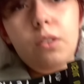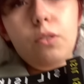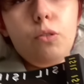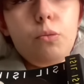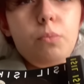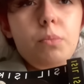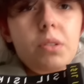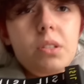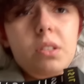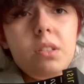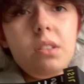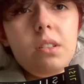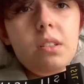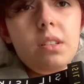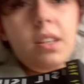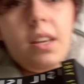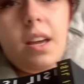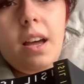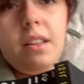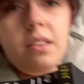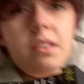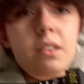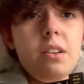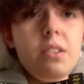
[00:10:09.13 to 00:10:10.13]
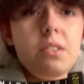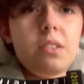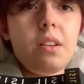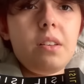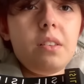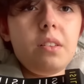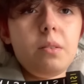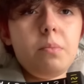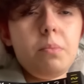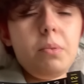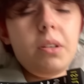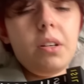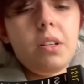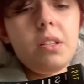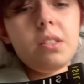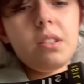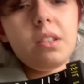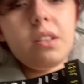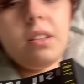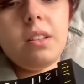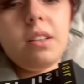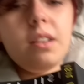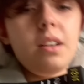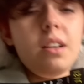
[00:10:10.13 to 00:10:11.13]
olması kendi kazandığı
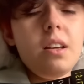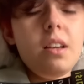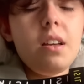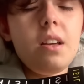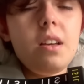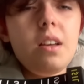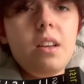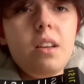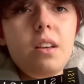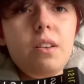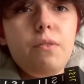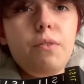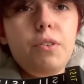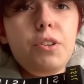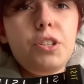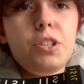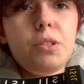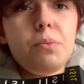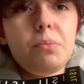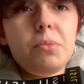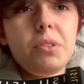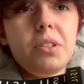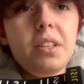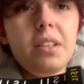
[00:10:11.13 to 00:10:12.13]
parasıyla. Ve şimdi